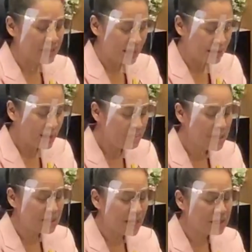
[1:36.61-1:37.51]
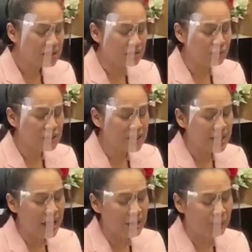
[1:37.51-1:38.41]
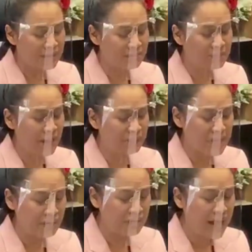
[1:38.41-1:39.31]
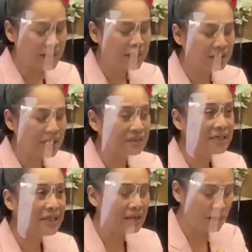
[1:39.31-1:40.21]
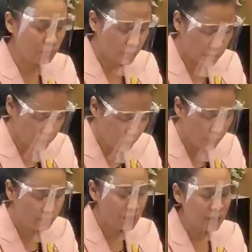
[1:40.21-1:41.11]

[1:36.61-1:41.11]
จัดให้มีนักจิตวิทยาไว้สำหรับเยียวยานักเรียนที่ได้รับผลกระทบ